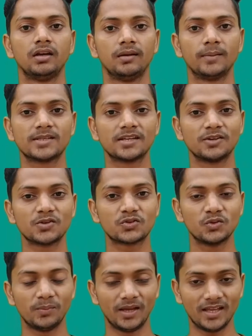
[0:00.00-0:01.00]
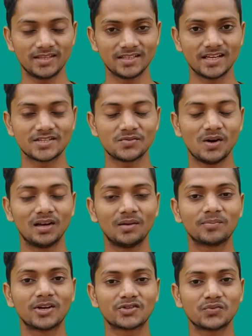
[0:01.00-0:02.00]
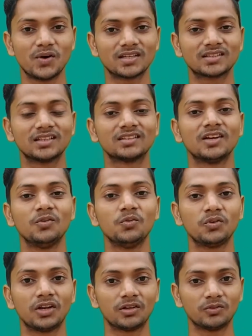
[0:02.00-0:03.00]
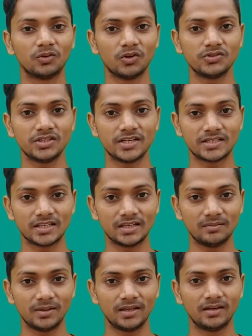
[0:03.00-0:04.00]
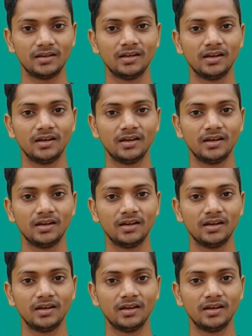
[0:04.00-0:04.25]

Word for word: नमस्कार दोस्तों मैं अजय जायसवाल आपका स्वागत करता हूं टेक्नोलॉजी है चैनल में